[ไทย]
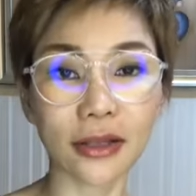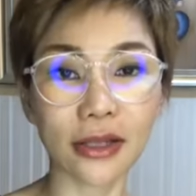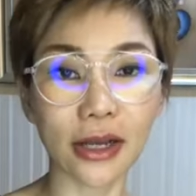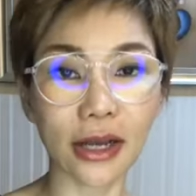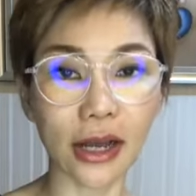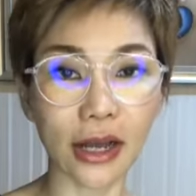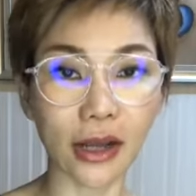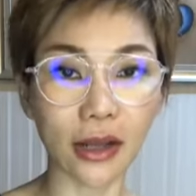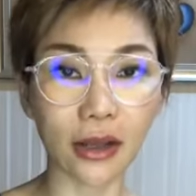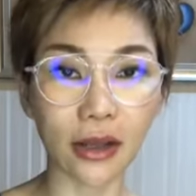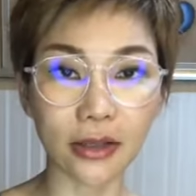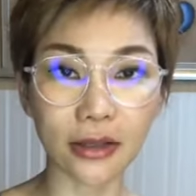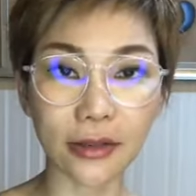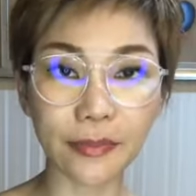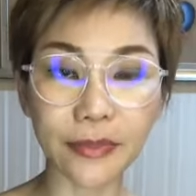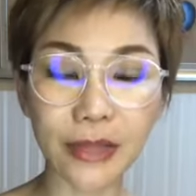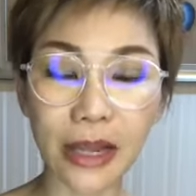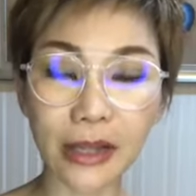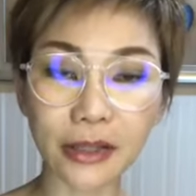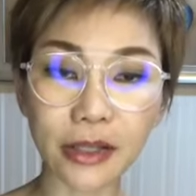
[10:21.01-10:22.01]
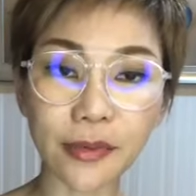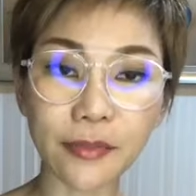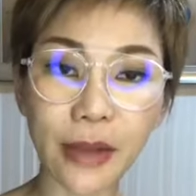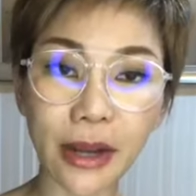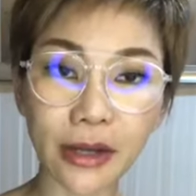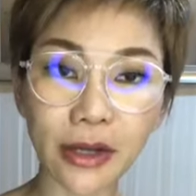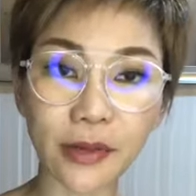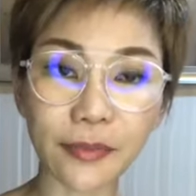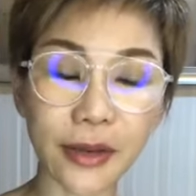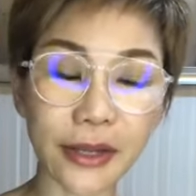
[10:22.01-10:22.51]
นะคะน้ำตาลที่
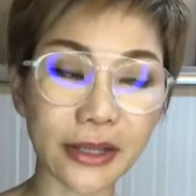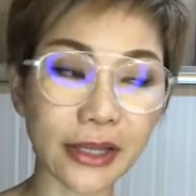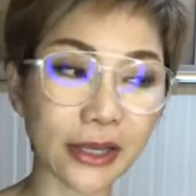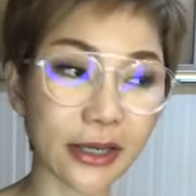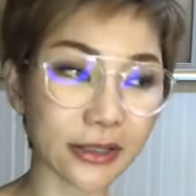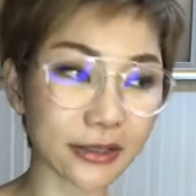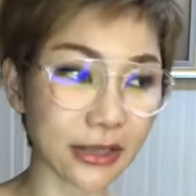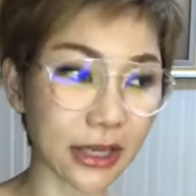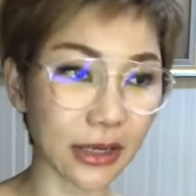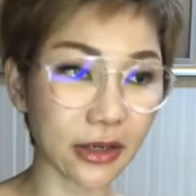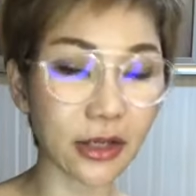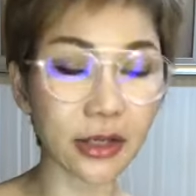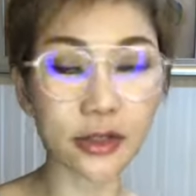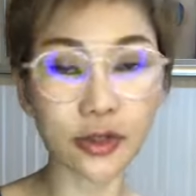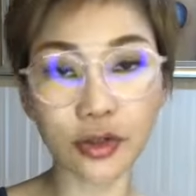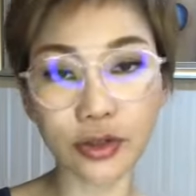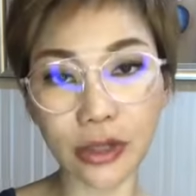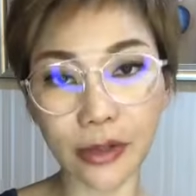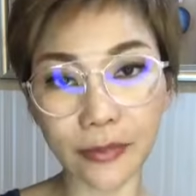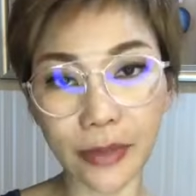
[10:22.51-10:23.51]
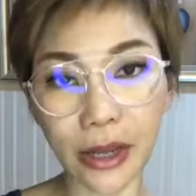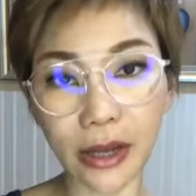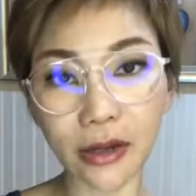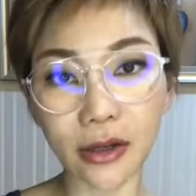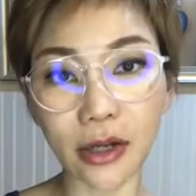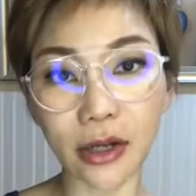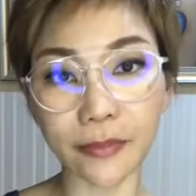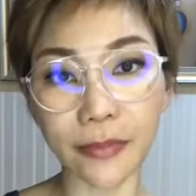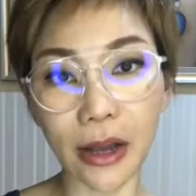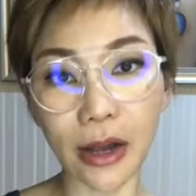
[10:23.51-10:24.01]
มากเกินไปในกระแสเลือดจนทำให้
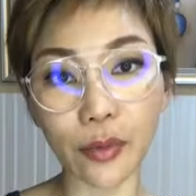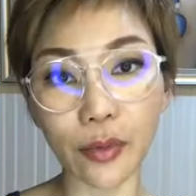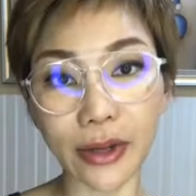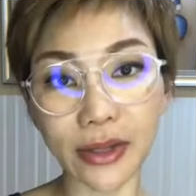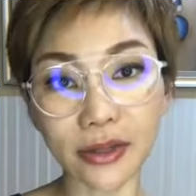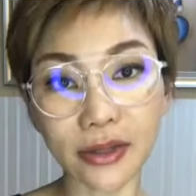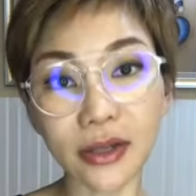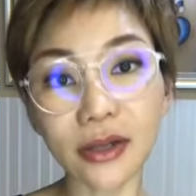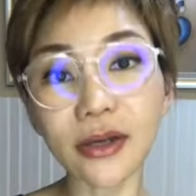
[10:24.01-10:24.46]
เกิดภาวะ